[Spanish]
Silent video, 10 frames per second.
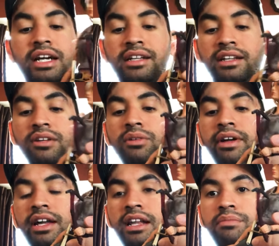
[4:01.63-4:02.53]
Es
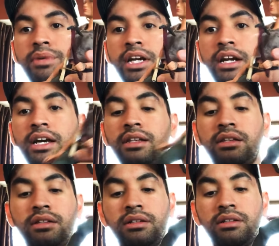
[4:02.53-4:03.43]
articulada de las piernas,
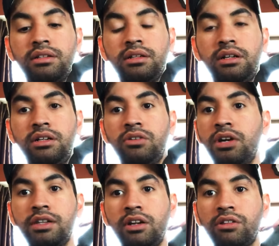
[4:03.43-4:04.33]

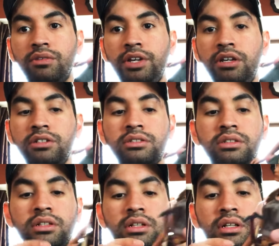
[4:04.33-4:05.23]
no es de los tobillos,
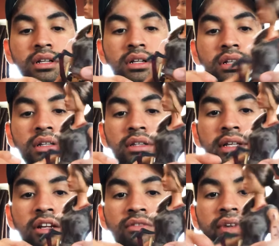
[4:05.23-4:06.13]

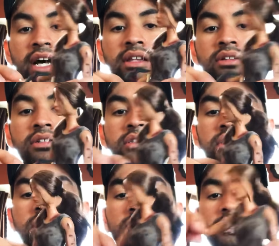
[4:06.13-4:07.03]
de los
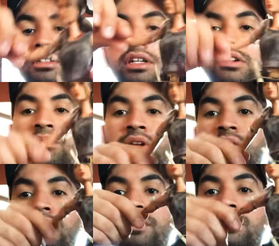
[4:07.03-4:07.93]
brazos. El hombro
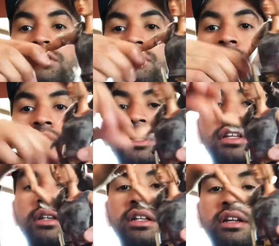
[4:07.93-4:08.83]
se mueve todo
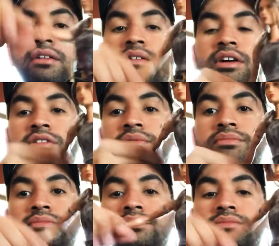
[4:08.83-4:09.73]
completamente así, de arriba abajo.